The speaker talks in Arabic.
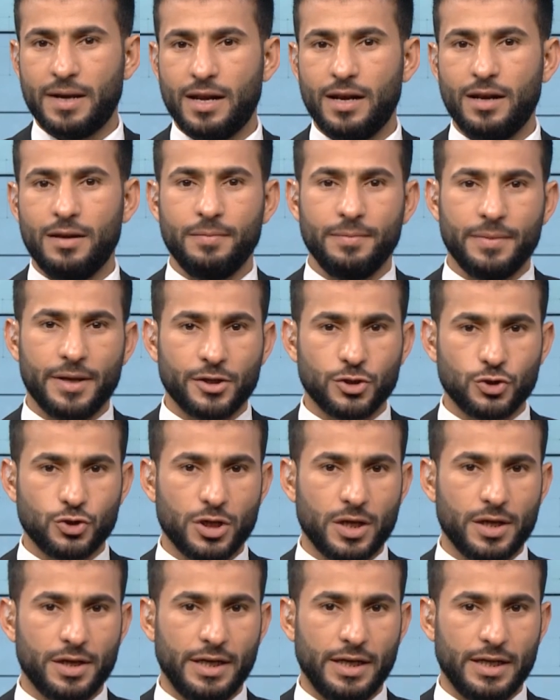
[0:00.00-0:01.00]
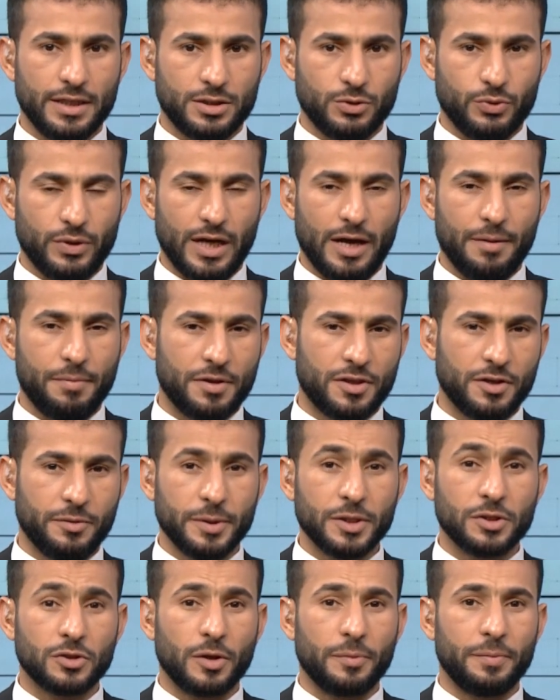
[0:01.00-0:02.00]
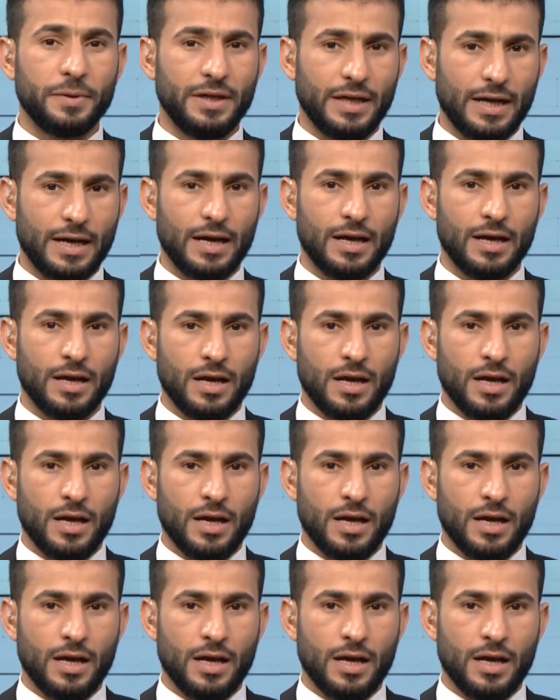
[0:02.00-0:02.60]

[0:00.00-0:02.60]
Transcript: المرجانية والعبث بالطبيعة